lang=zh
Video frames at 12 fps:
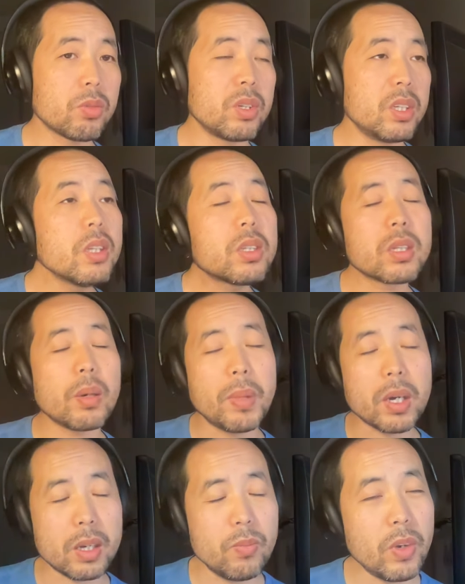所以说，你
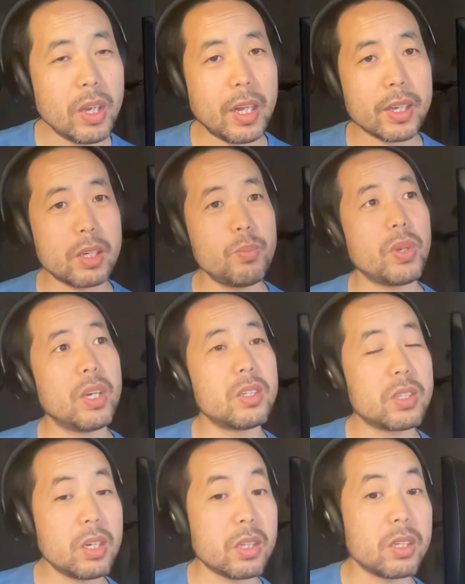怎么跟未来跟别
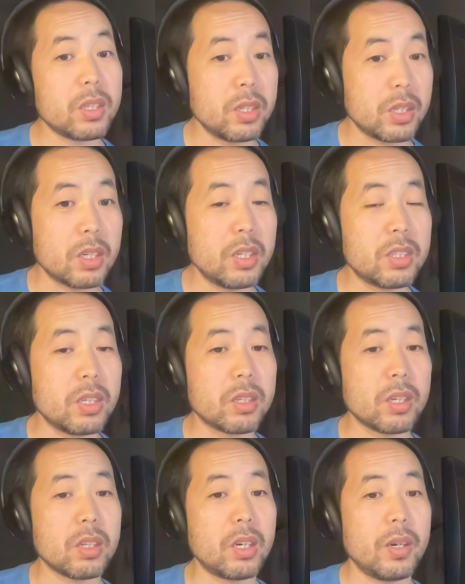人这样的一个人
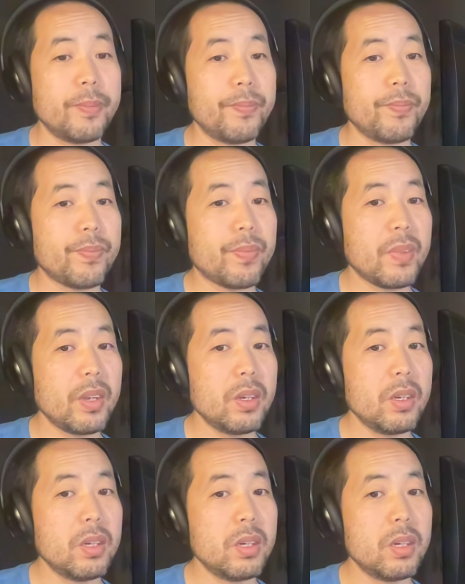竞争呢？
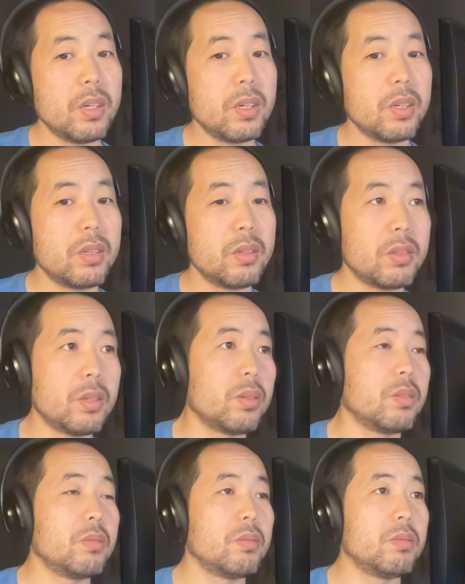
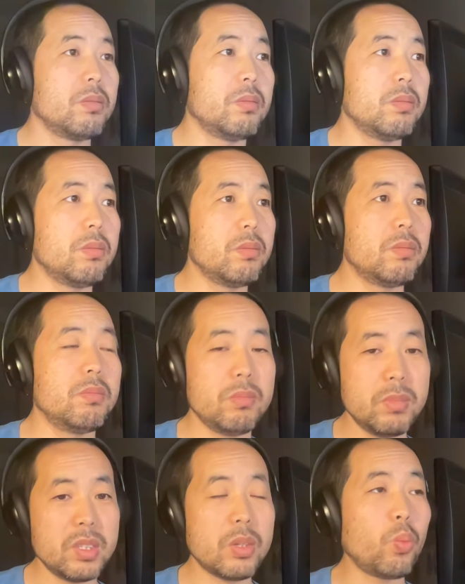是，
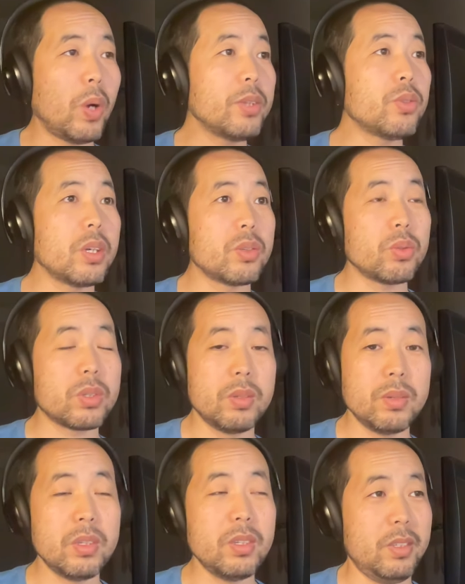是完全就
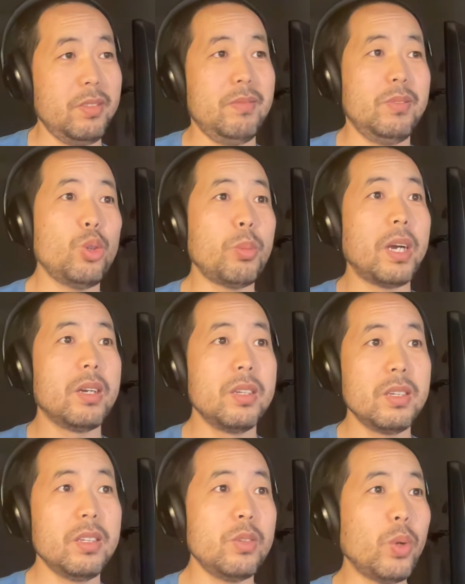是，对吧？
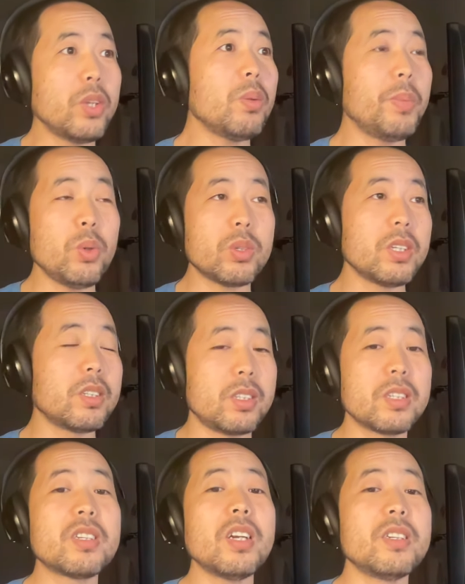你完全没有正
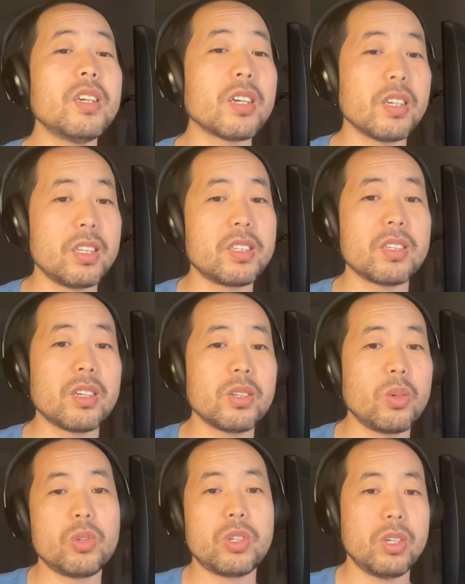正任何的竞
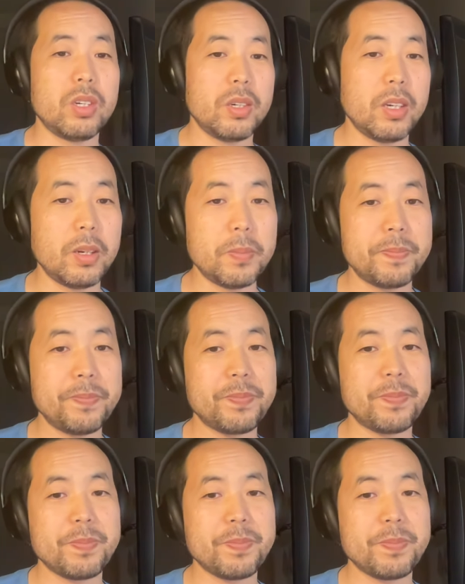争优势啊。